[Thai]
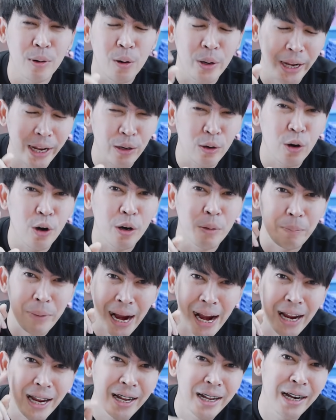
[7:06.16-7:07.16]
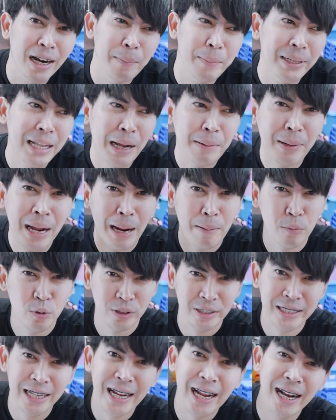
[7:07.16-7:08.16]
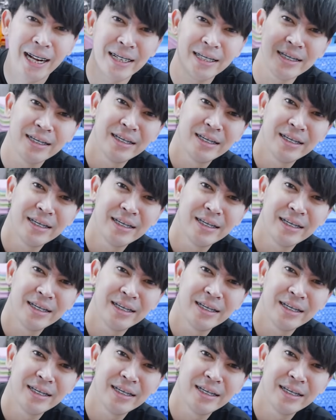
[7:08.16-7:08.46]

โอเคทุกคนไป เราไปตามหาหมูสเต๊ะกัน